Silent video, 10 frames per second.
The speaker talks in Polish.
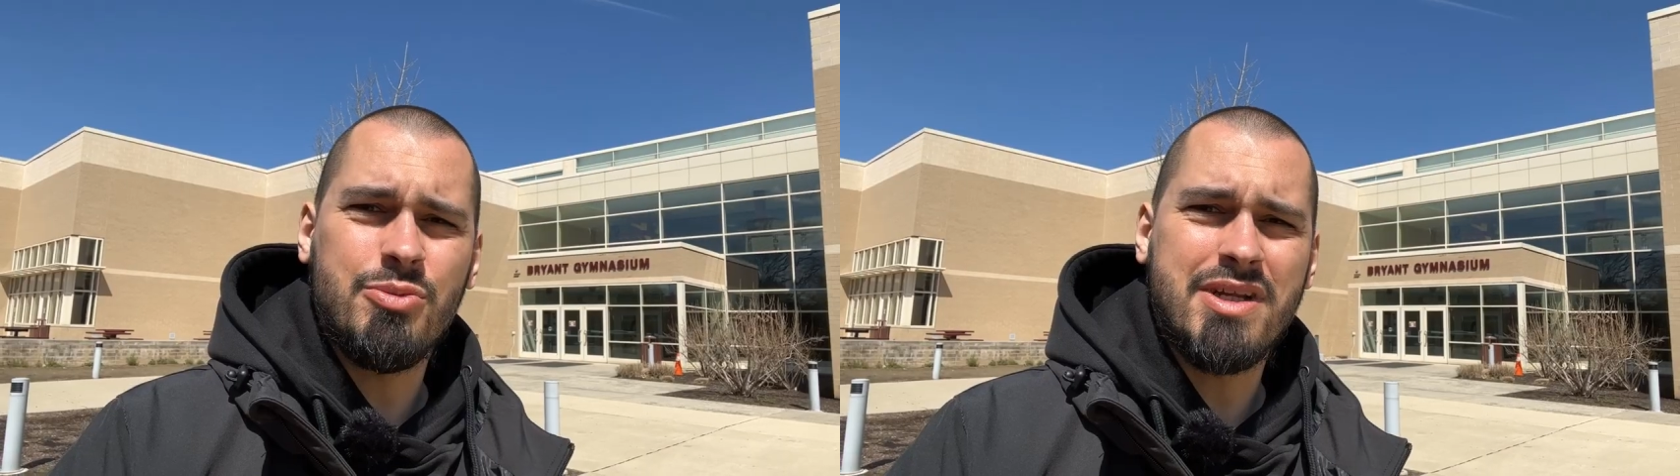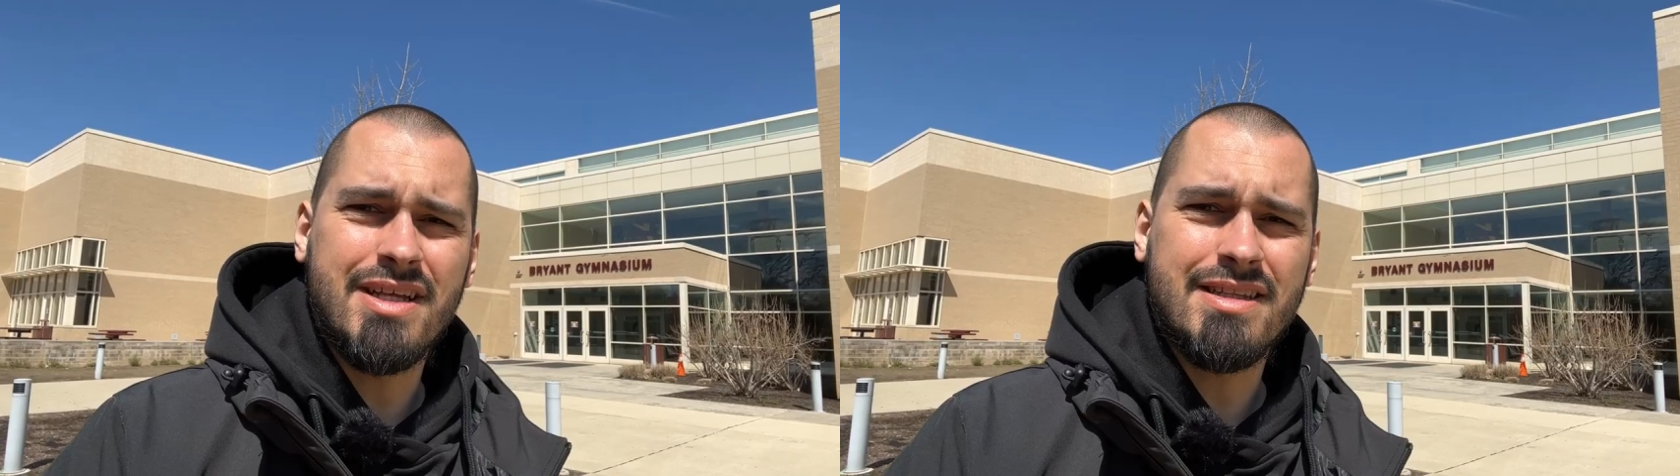
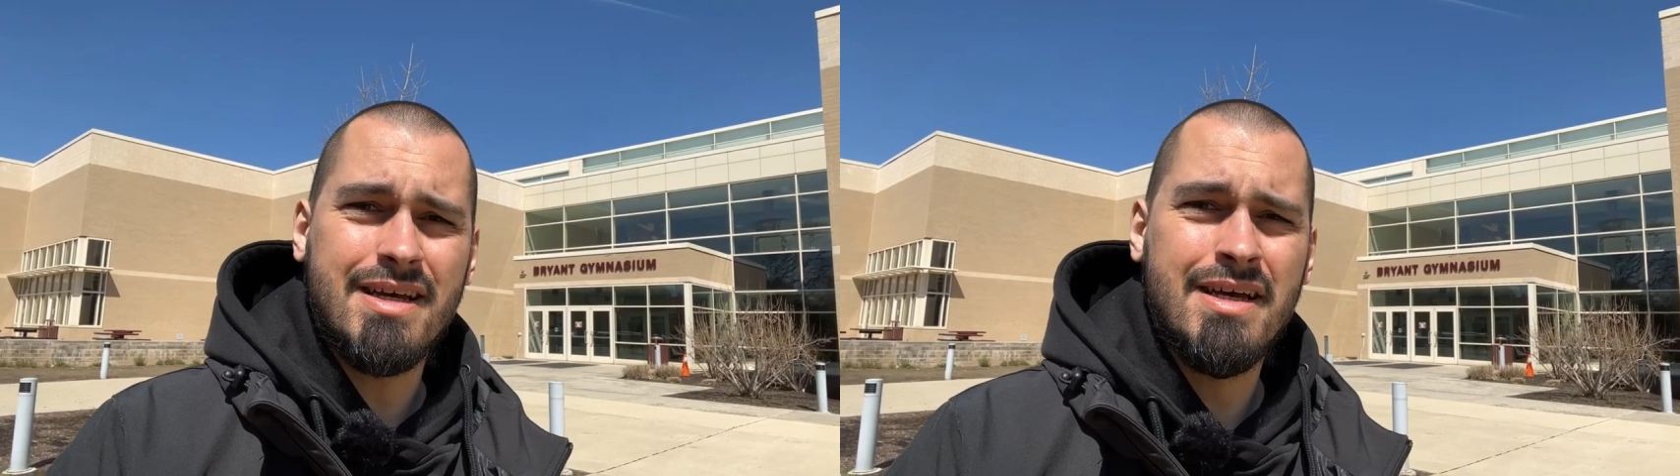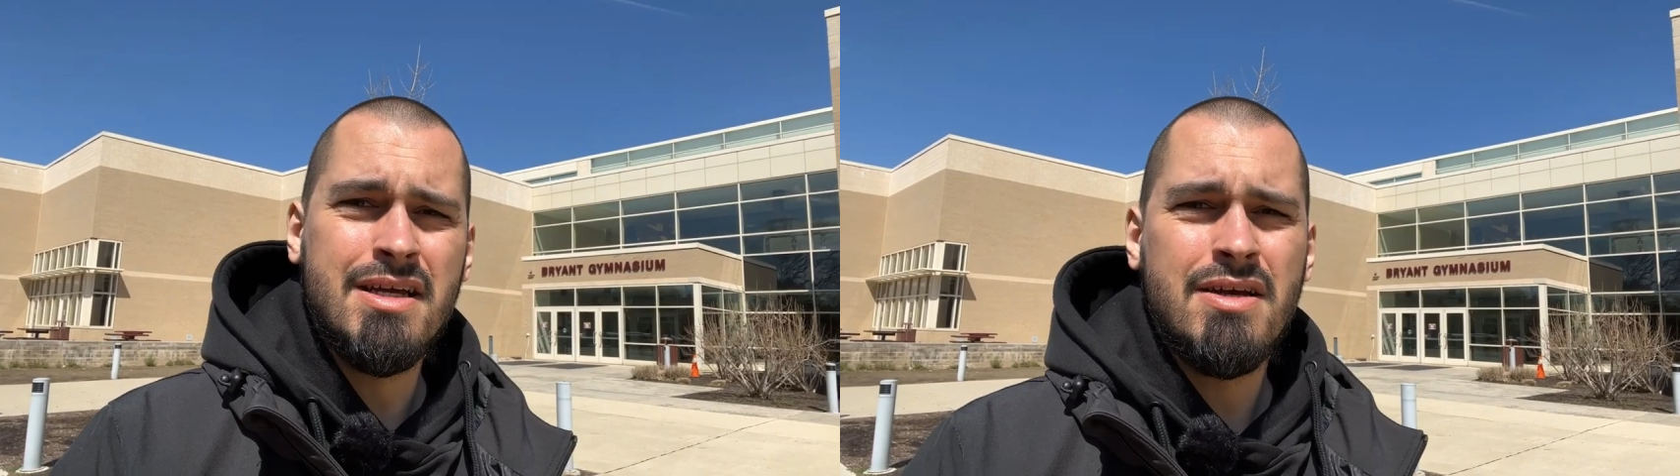
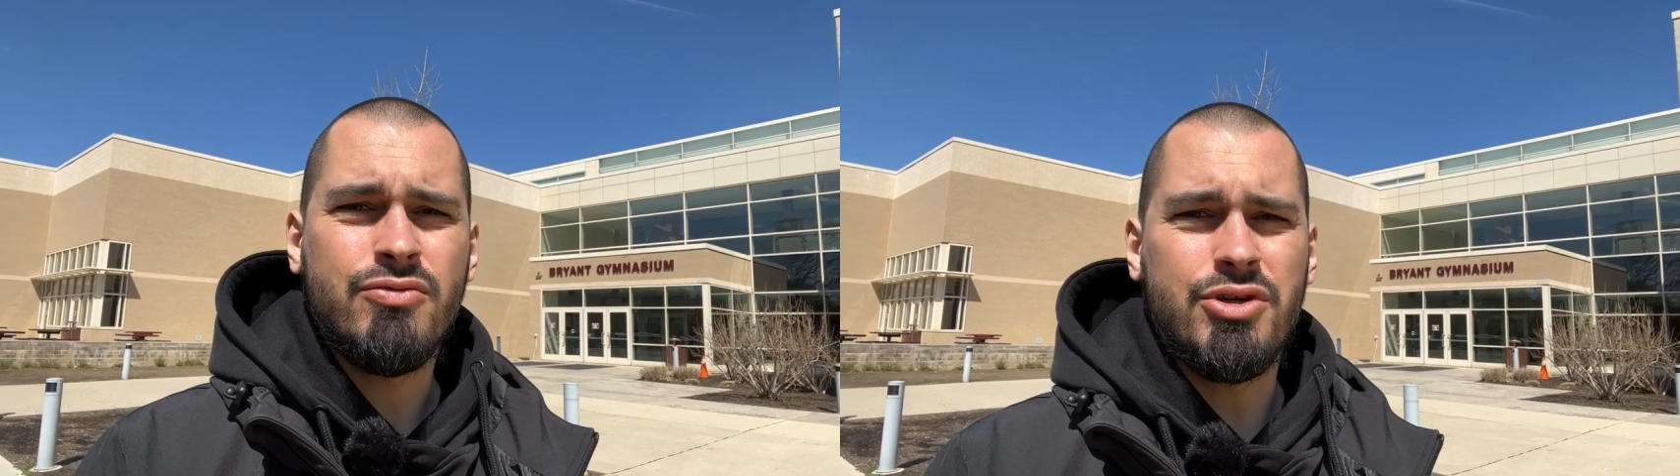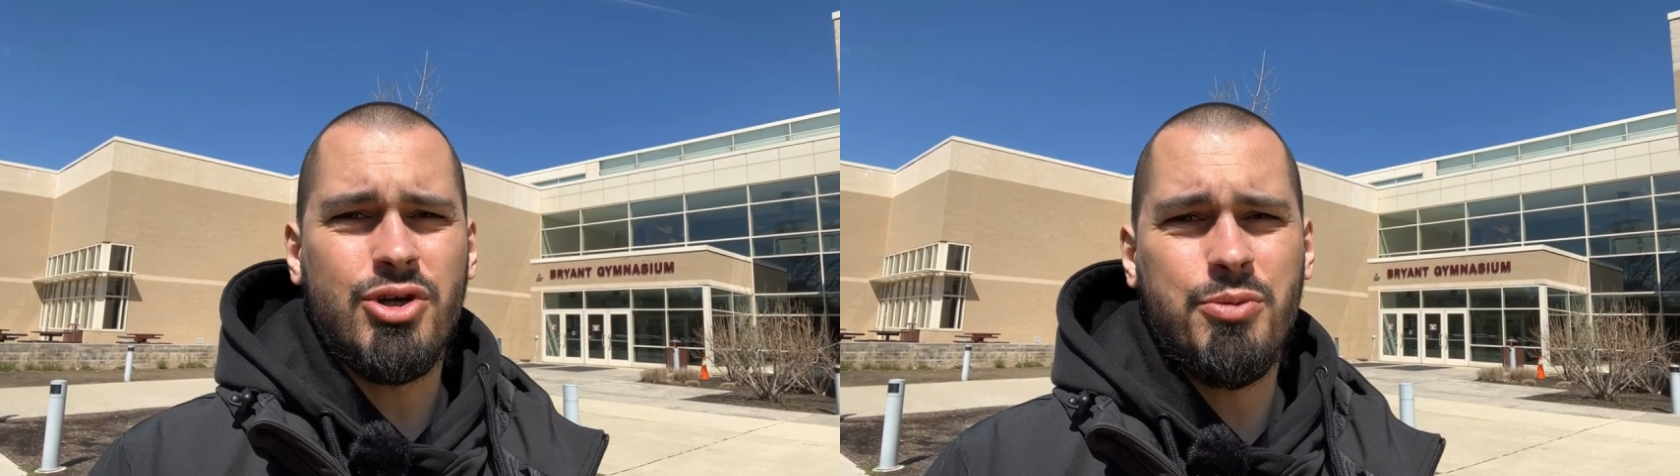Bryanta, w
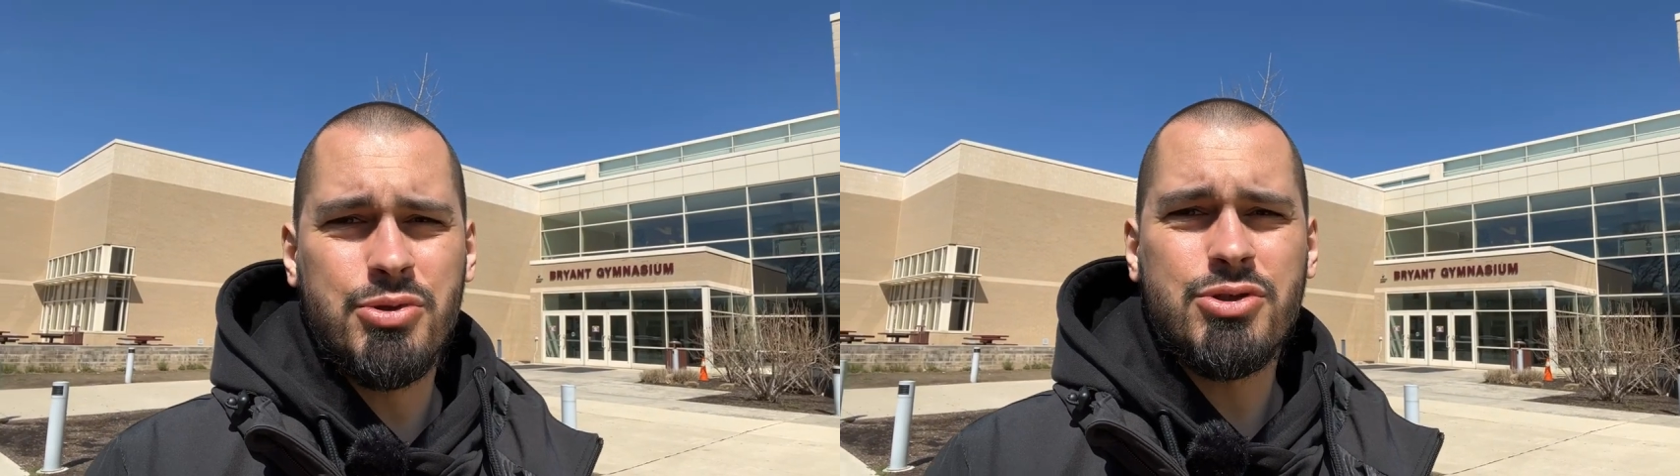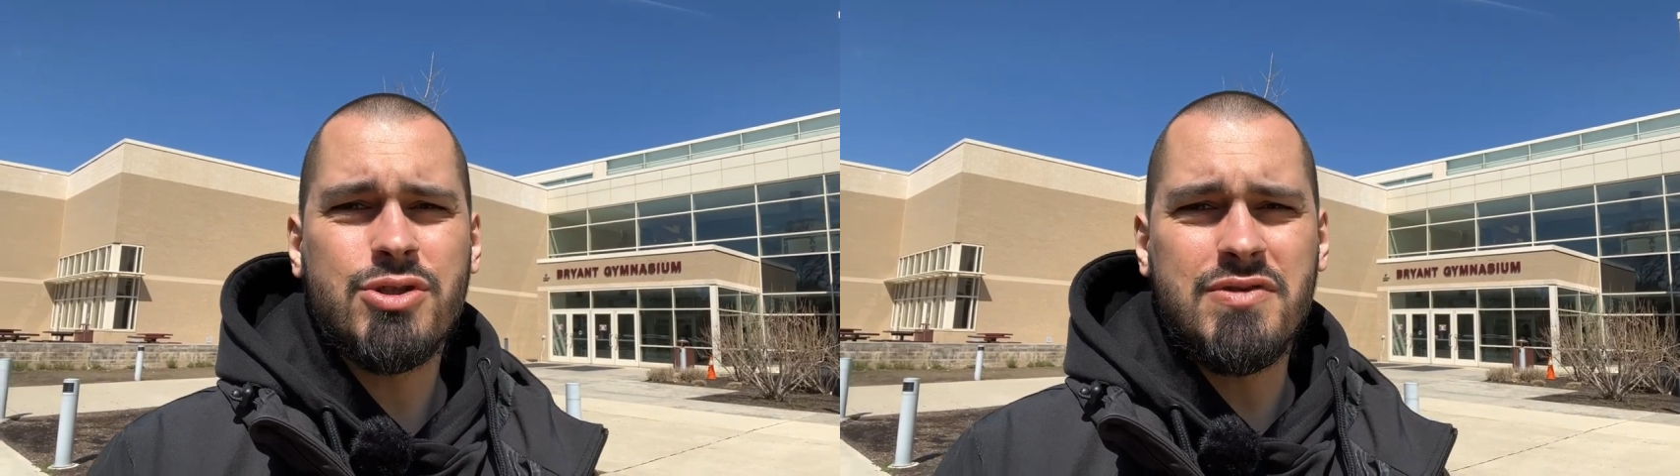której
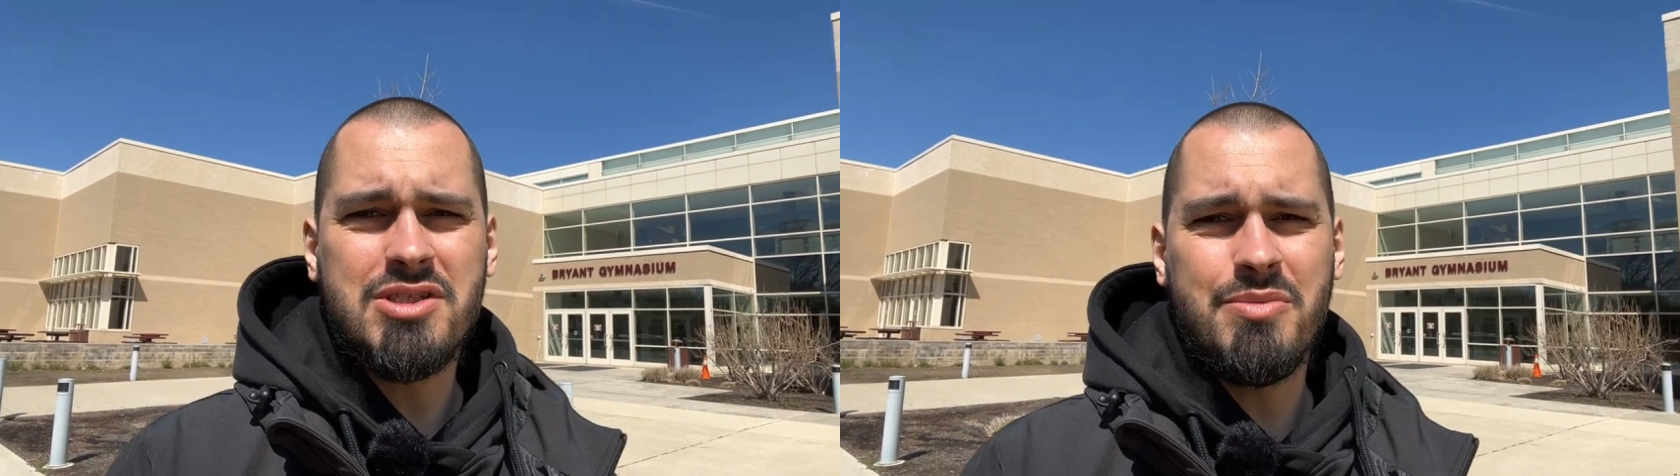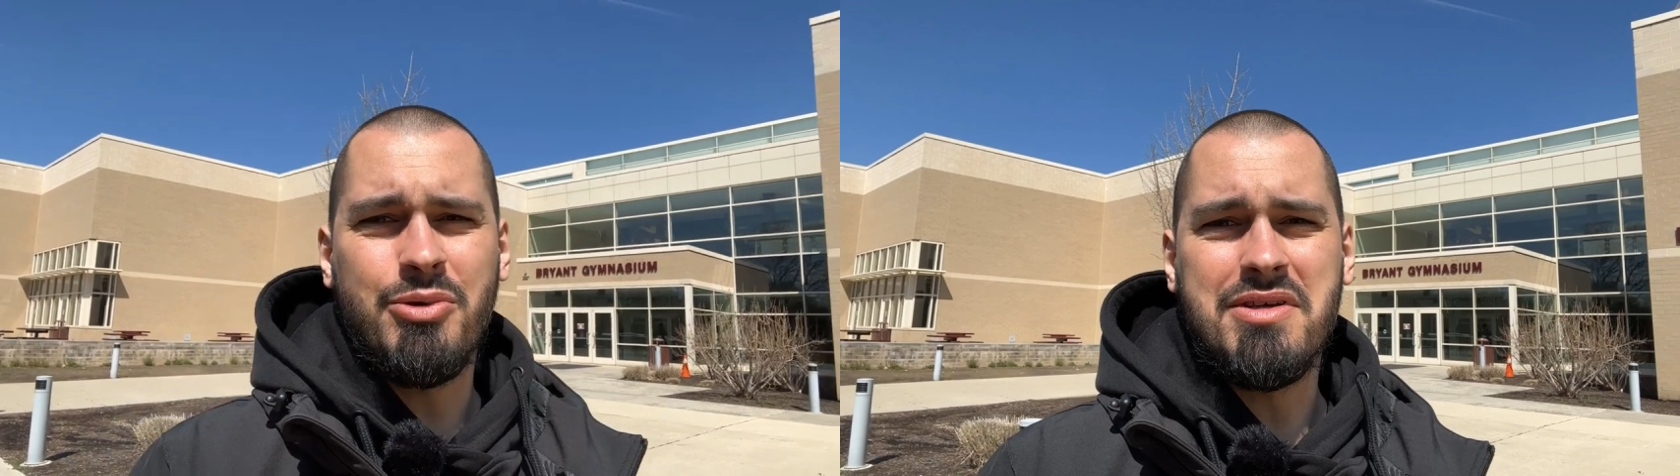oprócz
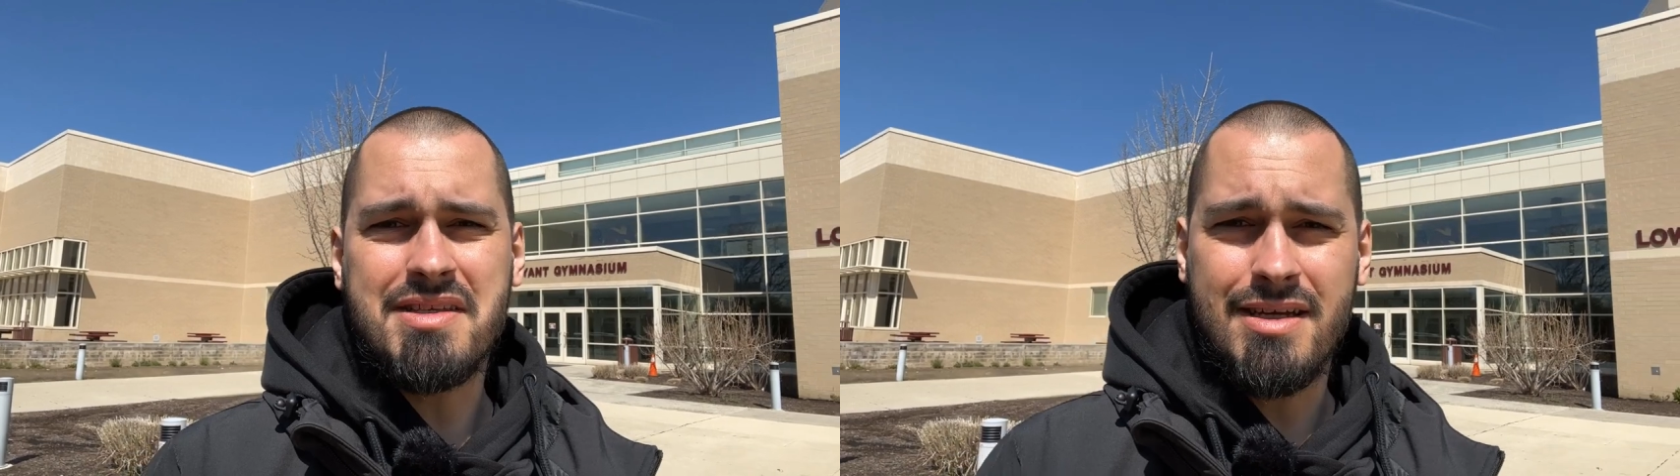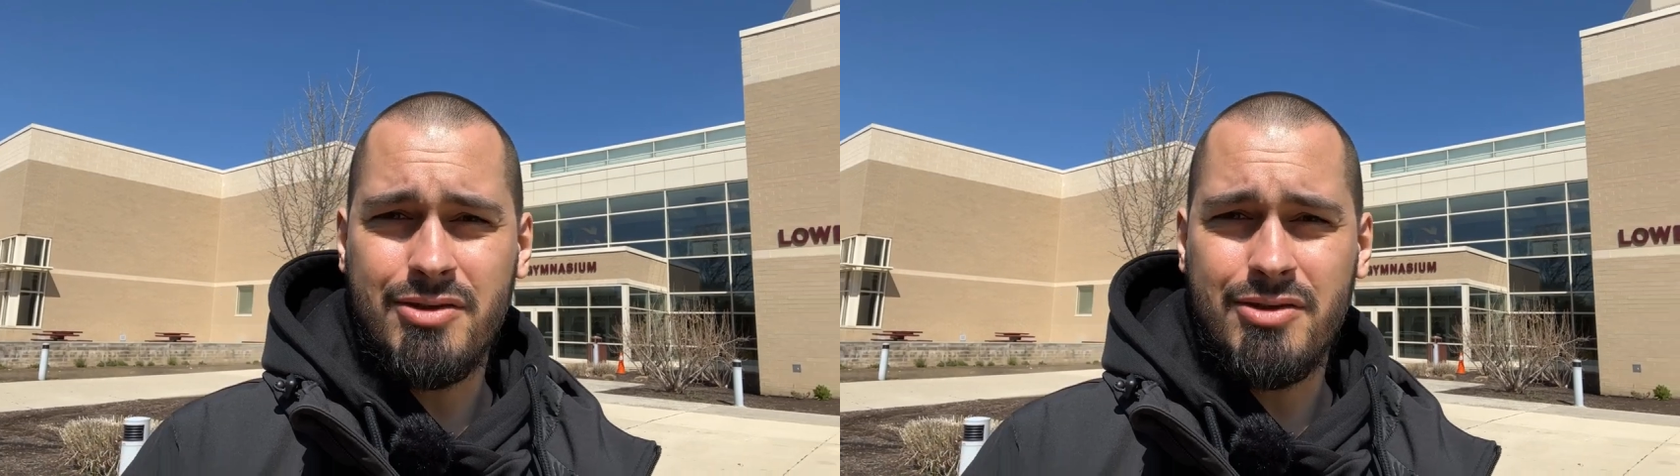oczywiście boiska,